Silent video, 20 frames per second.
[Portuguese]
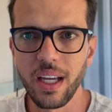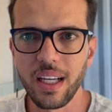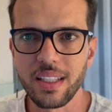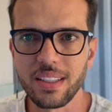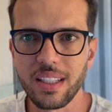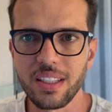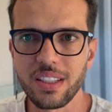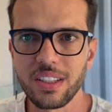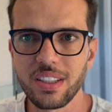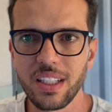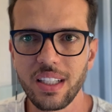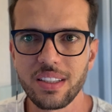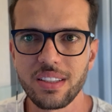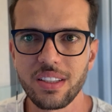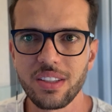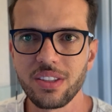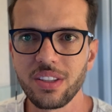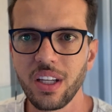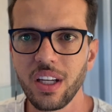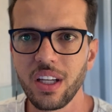essas
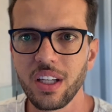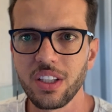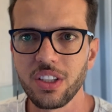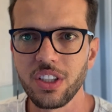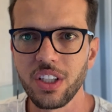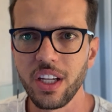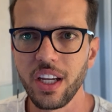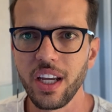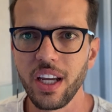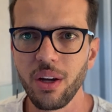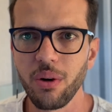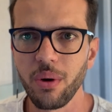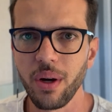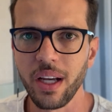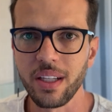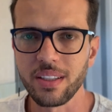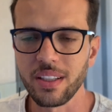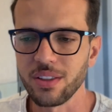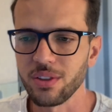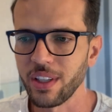chances de erro,
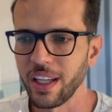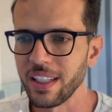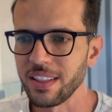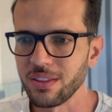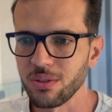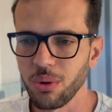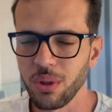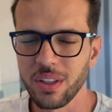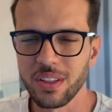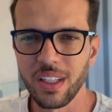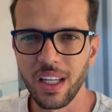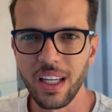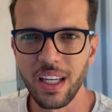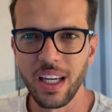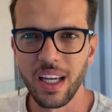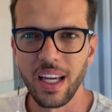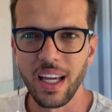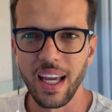essas questões aí,